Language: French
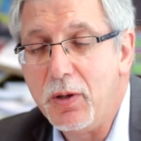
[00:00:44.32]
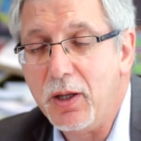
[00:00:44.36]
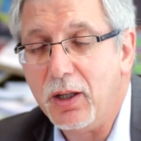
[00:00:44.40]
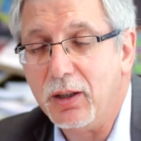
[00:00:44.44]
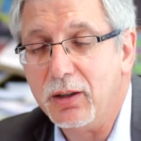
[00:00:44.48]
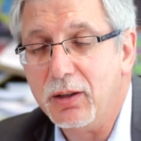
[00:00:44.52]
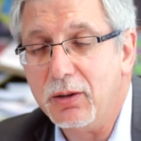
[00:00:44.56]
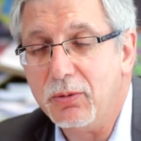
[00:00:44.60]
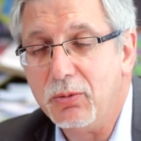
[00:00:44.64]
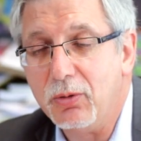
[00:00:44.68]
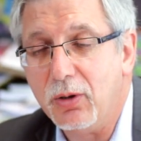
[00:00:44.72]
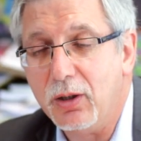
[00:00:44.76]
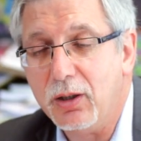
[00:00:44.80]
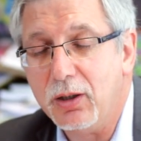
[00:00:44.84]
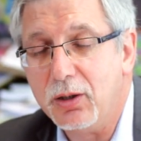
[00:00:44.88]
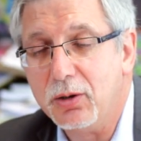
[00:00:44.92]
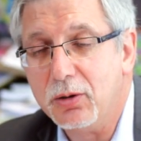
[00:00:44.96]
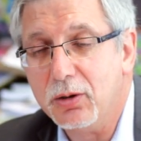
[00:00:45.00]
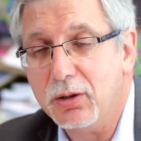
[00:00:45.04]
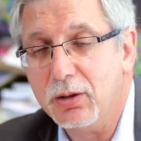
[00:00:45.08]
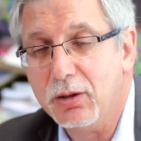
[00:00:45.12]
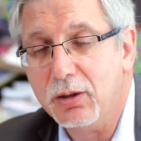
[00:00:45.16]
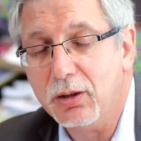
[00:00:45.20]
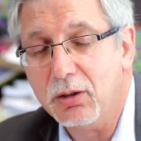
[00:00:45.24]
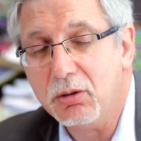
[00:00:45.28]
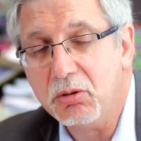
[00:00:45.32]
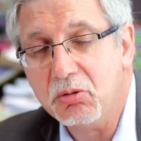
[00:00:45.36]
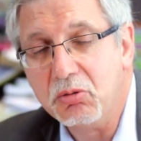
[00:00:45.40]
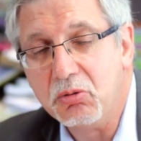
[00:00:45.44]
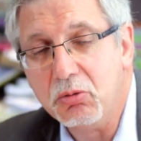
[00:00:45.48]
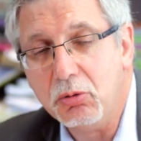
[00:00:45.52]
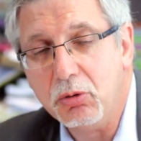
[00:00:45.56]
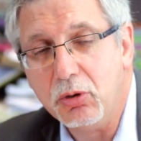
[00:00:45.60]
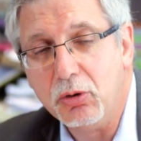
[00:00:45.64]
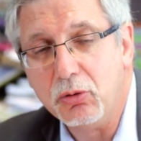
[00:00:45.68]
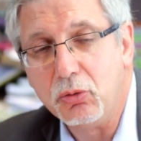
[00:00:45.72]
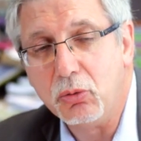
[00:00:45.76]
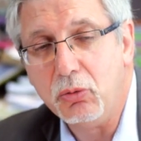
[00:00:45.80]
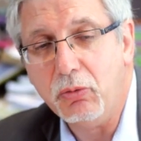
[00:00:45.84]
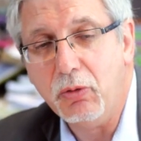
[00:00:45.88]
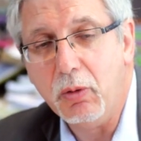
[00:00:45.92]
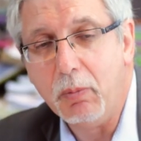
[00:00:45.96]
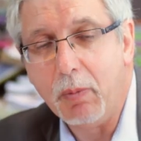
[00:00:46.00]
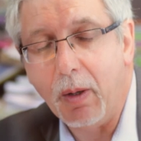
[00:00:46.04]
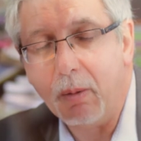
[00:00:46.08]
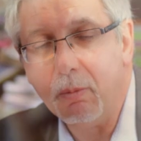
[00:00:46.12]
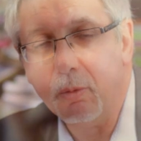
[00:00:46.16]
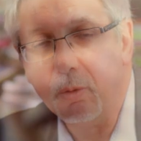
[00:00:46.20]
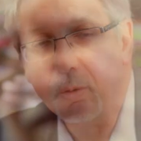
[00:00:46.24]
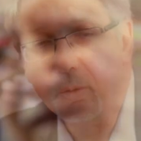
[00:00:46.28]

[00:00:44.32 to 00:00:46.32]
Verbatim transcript: Pierre, des fois, il ne suivait pas